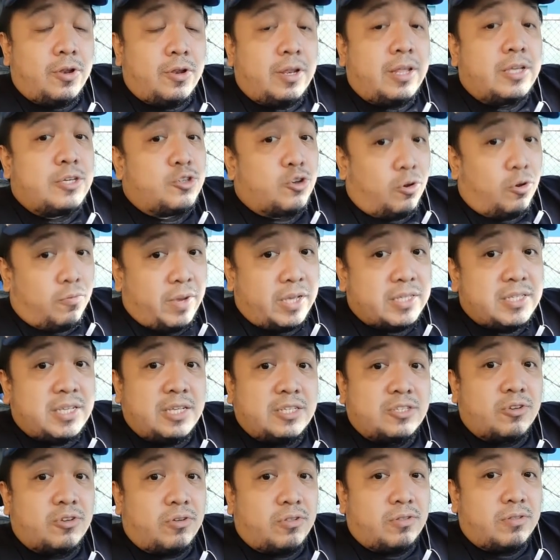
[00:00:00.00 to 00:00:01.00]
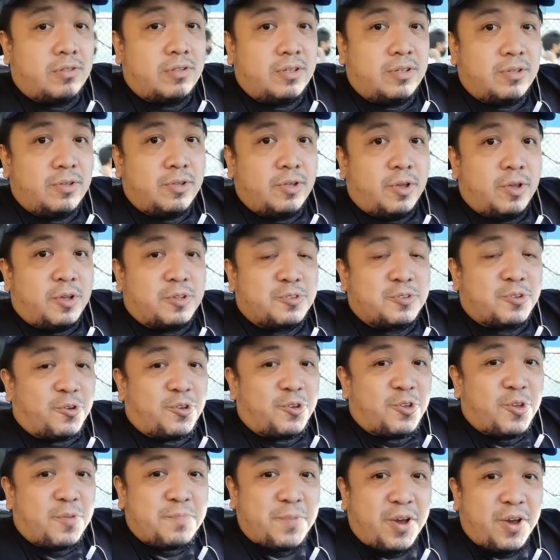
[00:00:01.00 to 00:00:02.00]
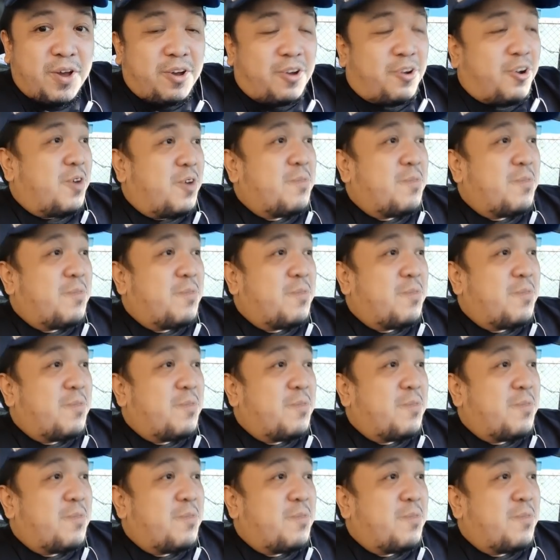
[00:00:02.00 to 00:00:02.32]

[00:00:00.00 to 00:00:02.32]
ni Joma Season. So, yun po,